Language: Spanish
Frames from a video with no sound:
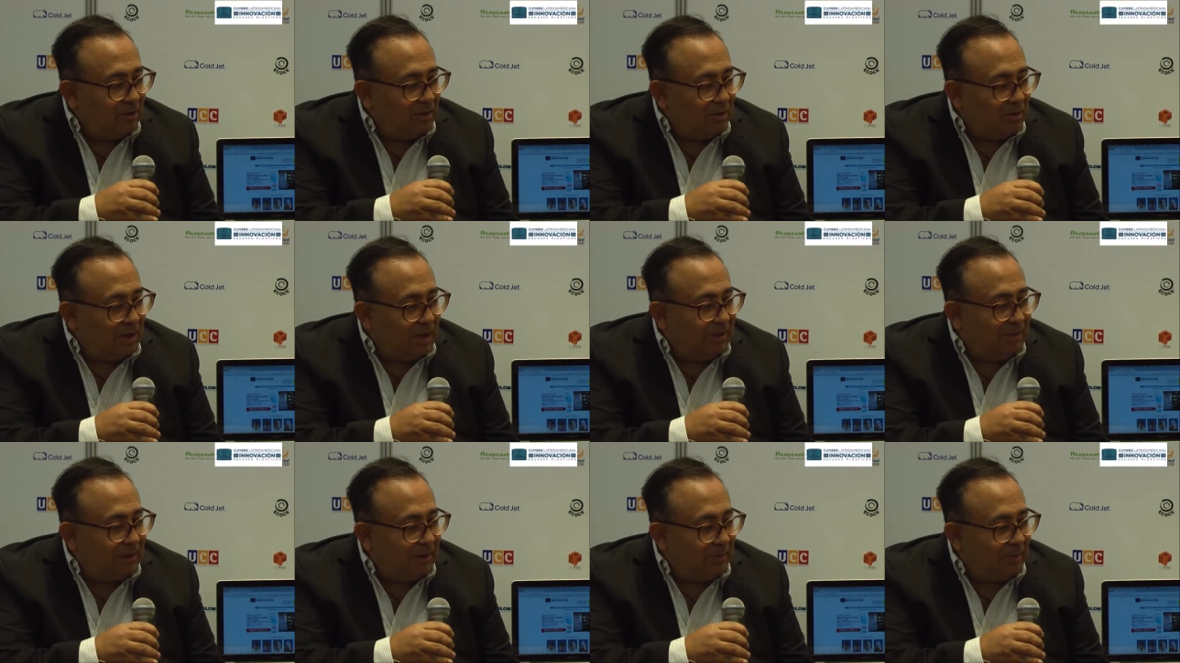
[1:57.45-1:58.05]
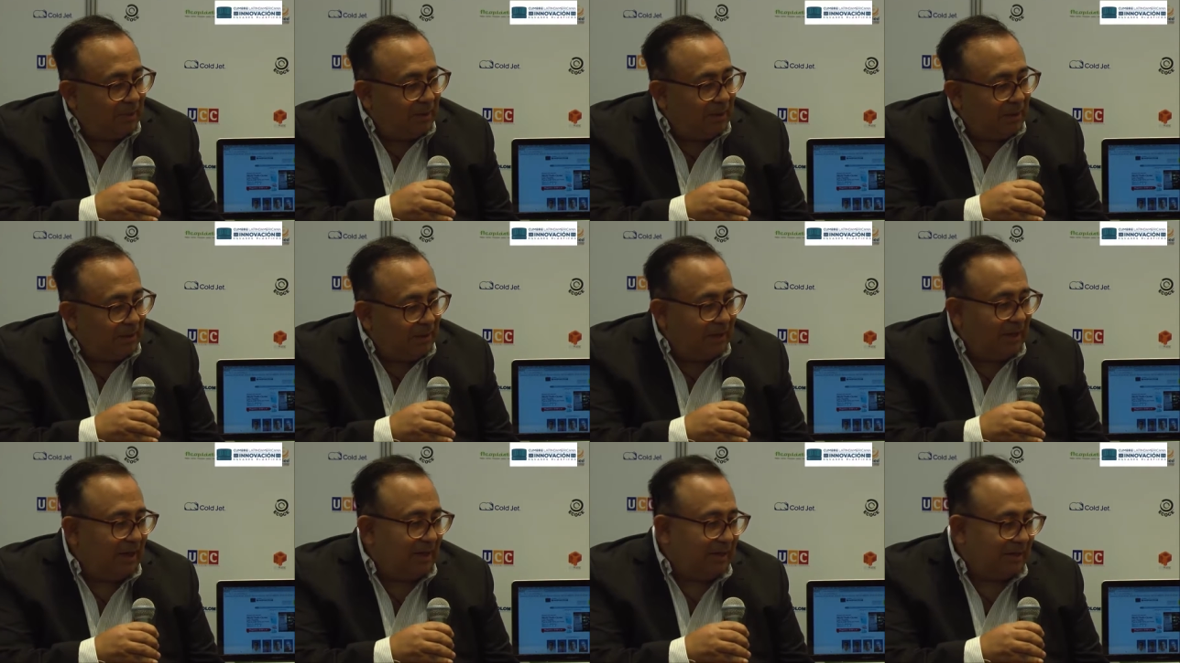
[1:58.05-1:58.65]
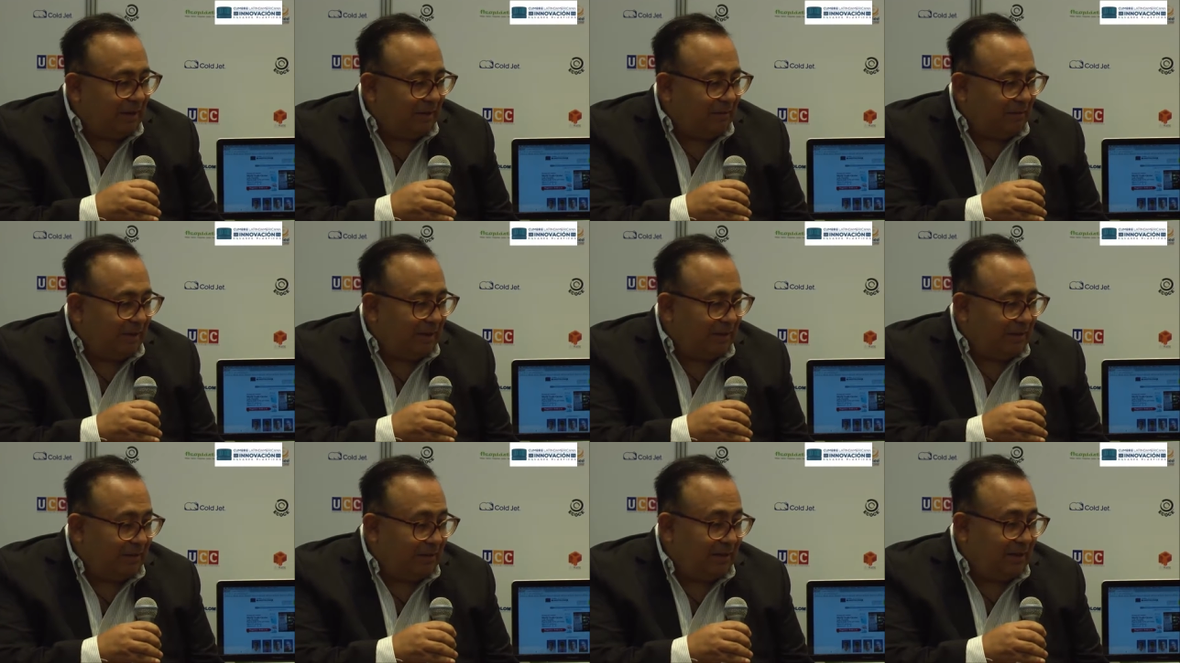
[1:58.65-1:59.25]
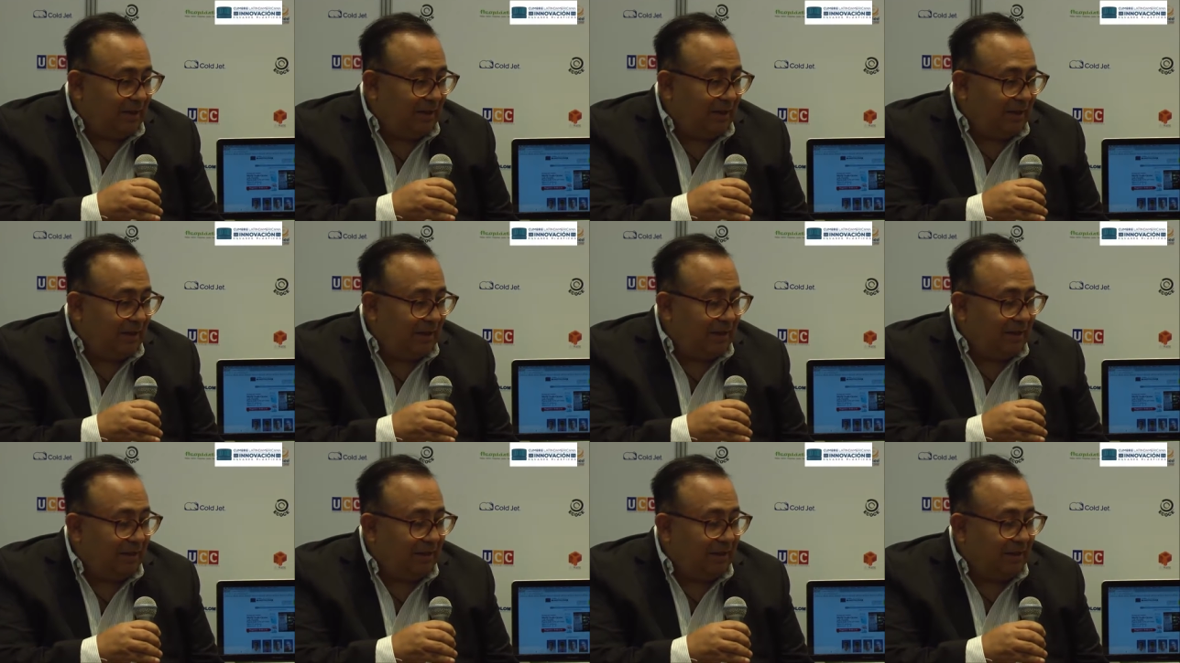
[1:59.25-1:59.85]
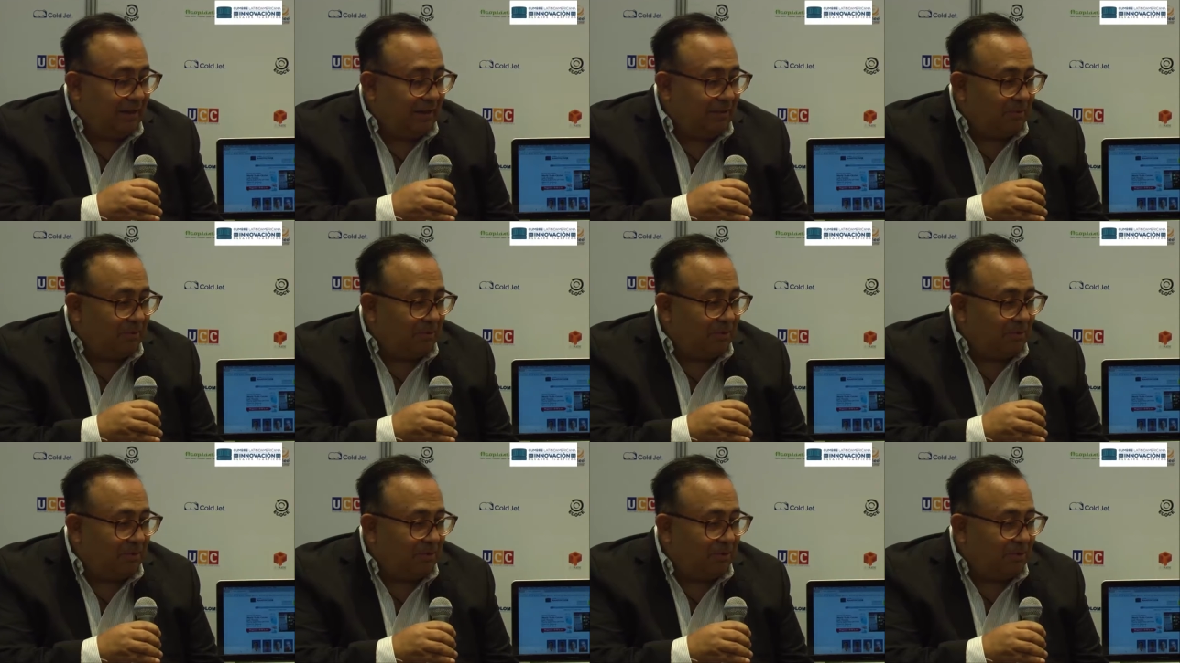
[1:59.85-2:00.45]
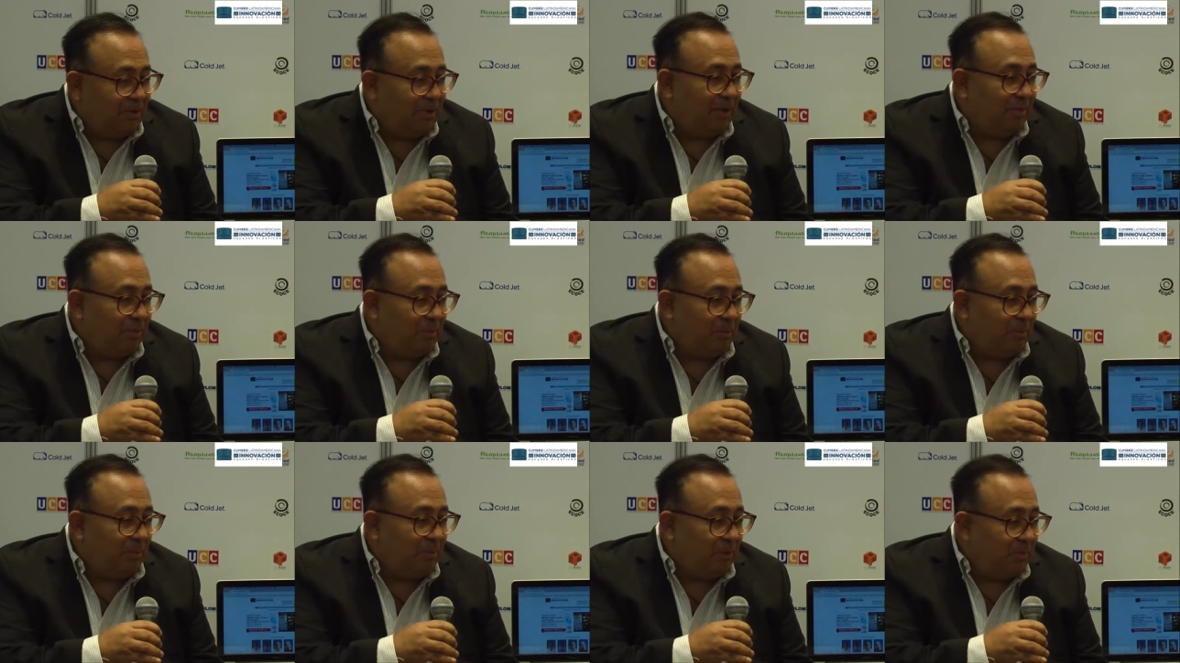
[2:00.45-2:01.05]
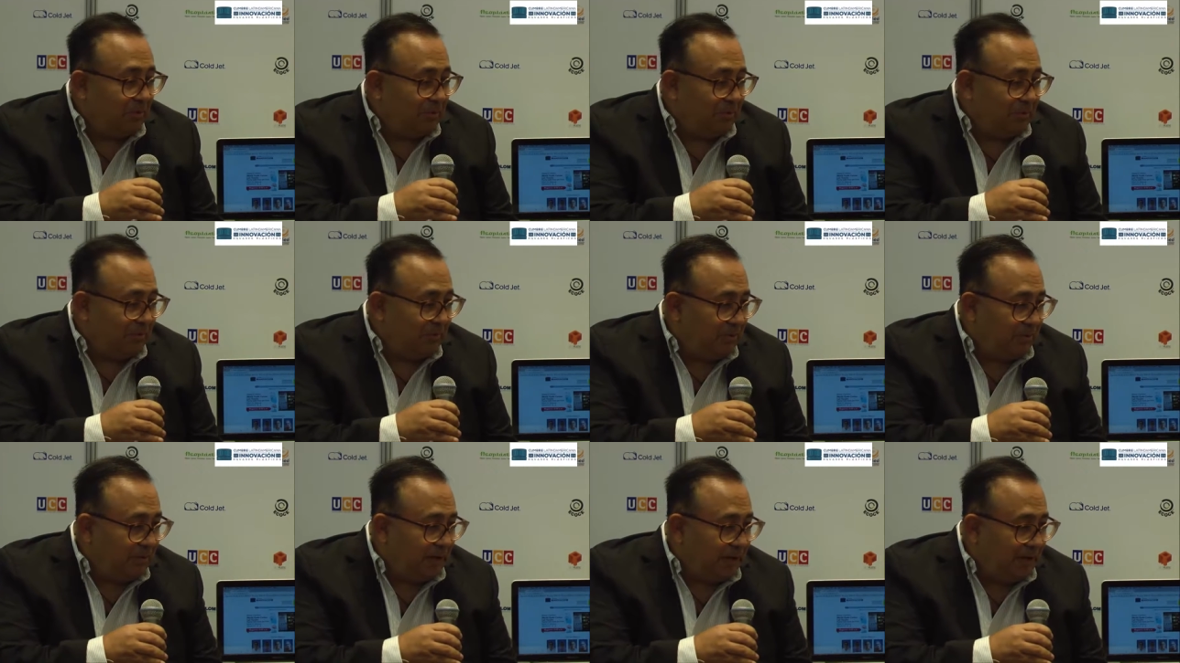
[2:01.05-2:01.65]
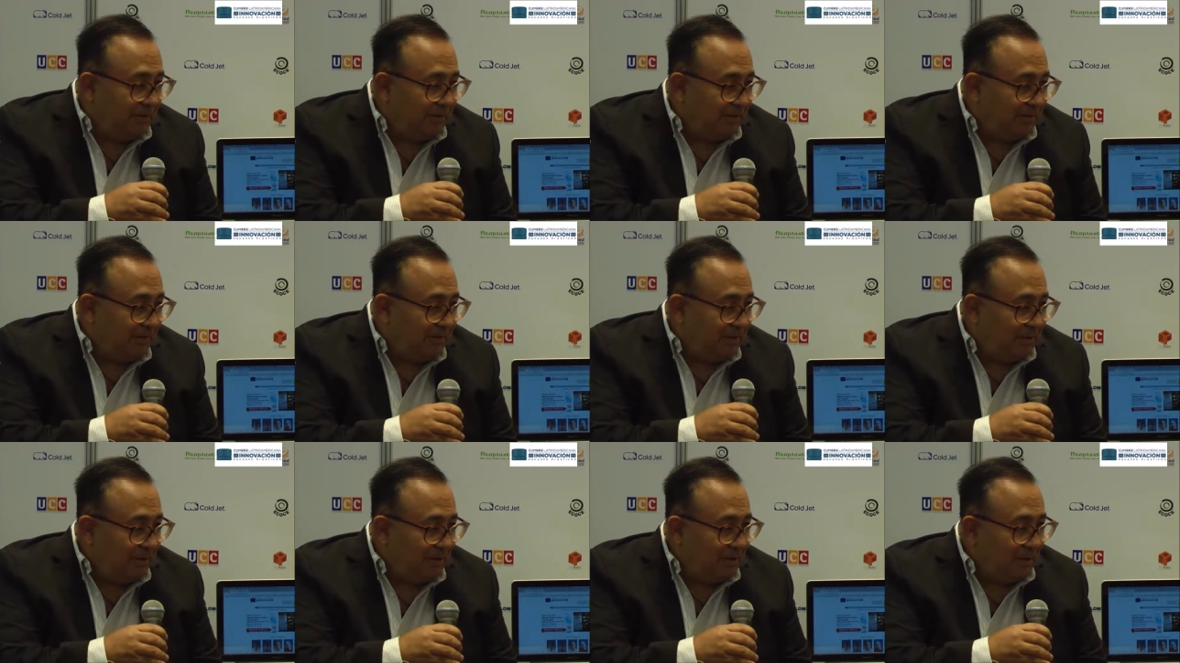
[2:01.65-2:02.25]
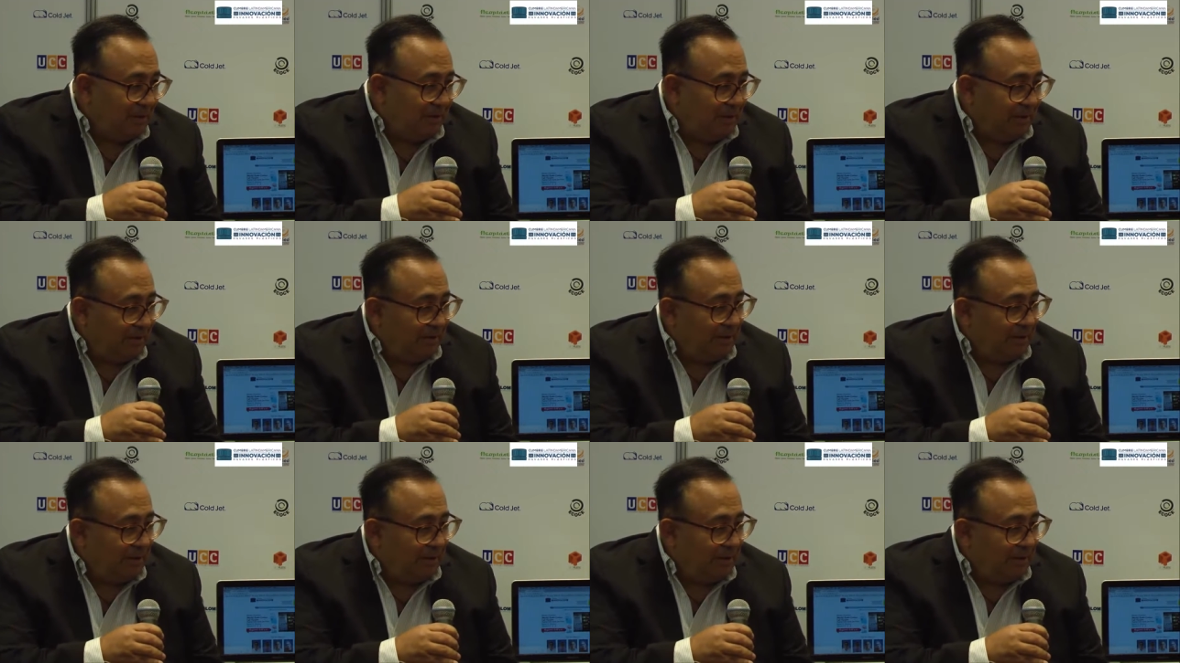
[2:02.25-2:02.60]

una tapa y en la tapa tiene, digamos, contiene polvos funcionales. En